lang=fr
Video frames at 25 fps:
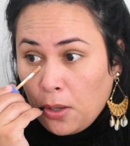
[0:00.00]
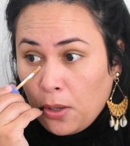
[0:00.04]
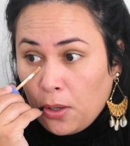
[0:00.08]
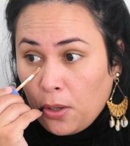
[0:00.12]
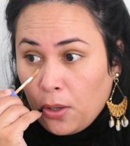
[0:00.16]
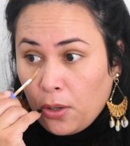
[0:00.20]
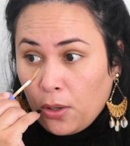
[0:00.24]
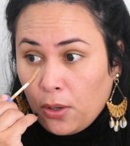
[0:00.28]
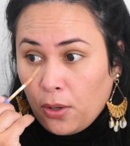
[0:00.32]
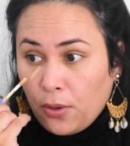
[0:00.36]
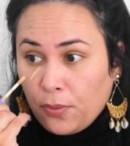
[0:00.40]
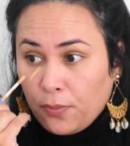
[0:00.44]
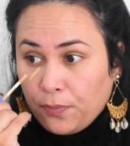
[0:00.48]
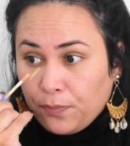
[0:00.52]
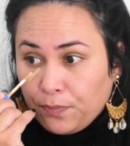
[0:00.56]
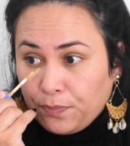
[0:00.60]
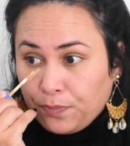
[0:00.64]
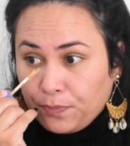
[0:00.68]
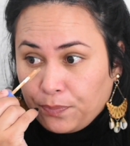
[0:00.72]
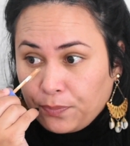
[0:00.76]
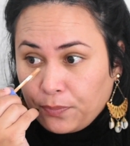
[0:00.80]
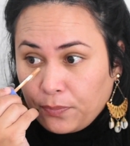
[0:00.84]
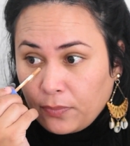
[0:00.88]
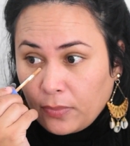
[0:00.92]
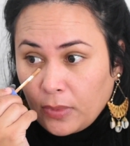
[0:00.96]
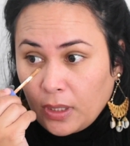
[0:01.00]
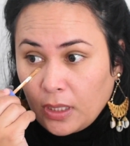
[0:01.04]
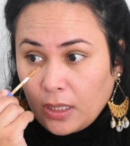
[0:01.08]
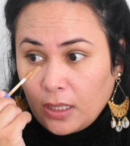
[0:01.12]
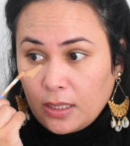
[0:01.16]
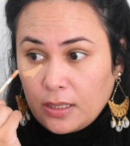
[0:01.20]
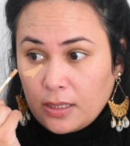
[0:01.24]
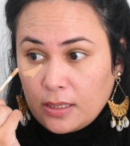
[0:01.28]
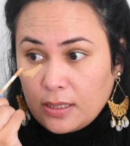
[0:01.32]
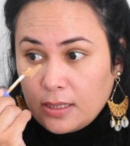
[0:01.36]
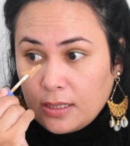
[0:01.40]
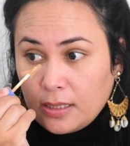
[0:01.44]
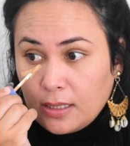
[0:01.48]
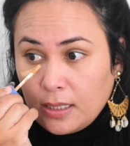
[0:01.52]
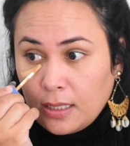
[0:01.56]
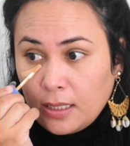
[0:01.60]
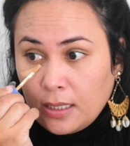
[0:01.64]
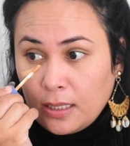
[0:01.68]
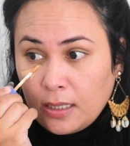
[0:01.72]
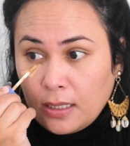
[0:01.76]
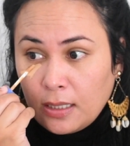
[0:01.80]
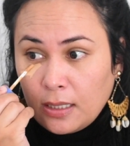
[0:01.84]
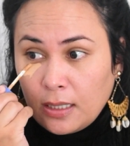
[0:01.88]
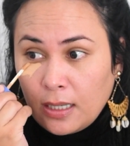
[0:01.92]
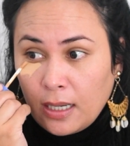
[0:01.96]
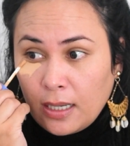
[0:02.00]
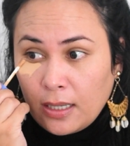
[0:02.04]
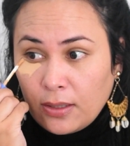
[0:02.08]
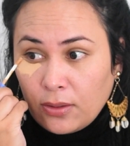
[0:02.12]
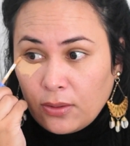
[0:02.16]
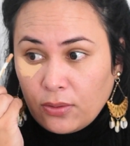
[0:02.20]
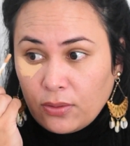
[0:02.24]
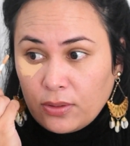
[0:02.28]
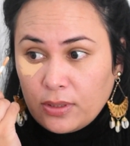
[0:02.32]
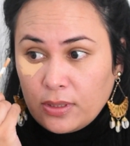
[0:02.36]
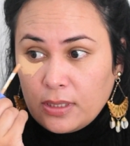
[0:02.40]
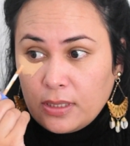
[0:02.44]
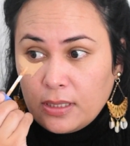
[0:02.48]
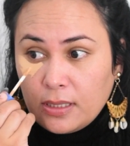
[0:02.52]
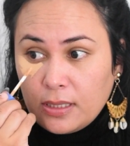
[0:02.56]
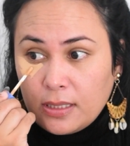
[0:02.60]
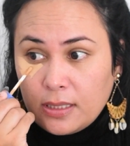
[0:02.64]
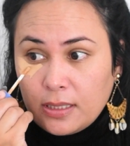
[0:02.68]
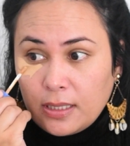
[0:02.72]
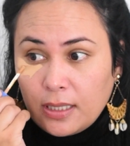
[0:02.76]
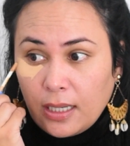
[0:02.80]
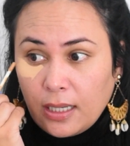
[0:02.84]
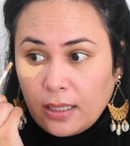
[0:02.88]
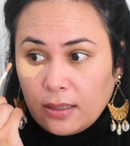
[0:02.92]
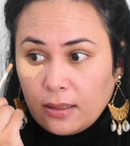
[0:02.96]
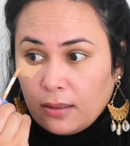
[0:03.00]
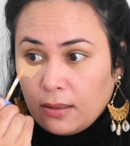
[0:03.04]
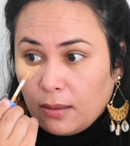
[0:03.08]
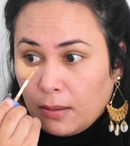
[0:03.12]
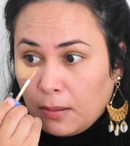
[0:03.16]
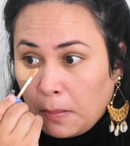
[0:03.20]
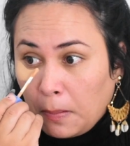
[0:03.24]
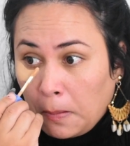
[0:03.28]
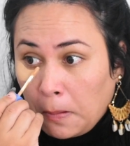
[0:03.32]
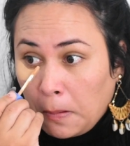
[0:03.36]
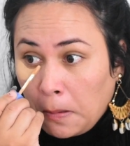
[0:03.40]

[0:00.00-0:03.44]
Euh, c'est un anti-cerne